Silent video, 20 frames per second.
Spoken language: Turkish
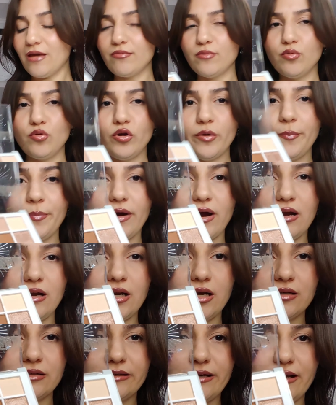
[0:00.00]
Hem de böyle
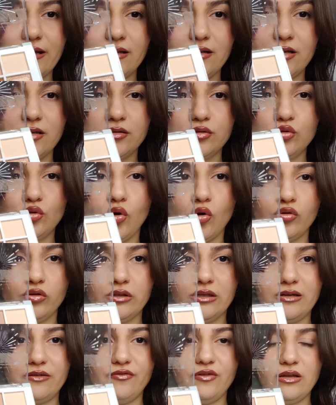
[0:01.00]
parlak renklerin
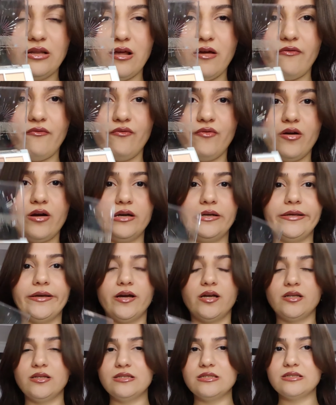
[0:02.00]
tonları falan var.
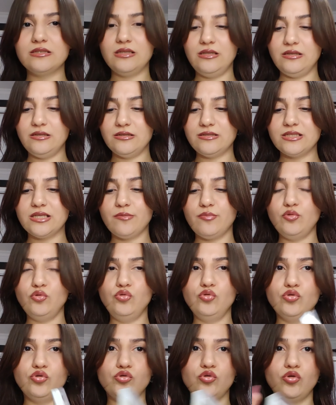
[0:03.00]
Yani istediğiniz
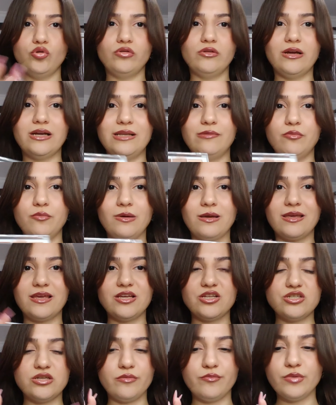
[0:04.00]
gibi nude tonlarda bir
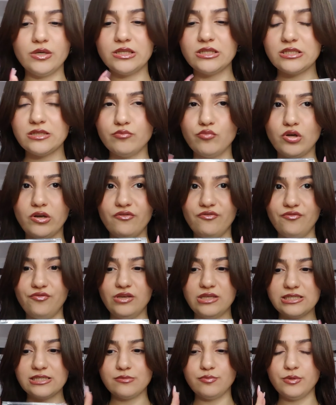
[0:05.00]
makyaj yapmak için böyle
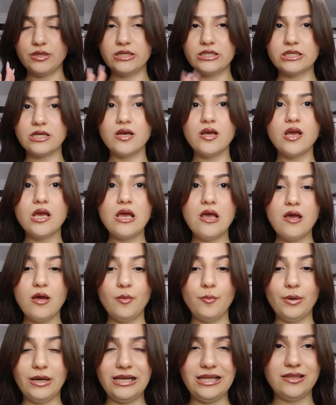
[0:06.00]
fix bir
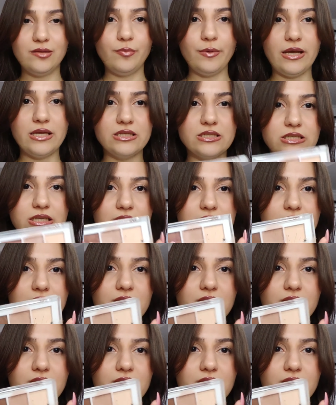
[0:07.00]
palet bence.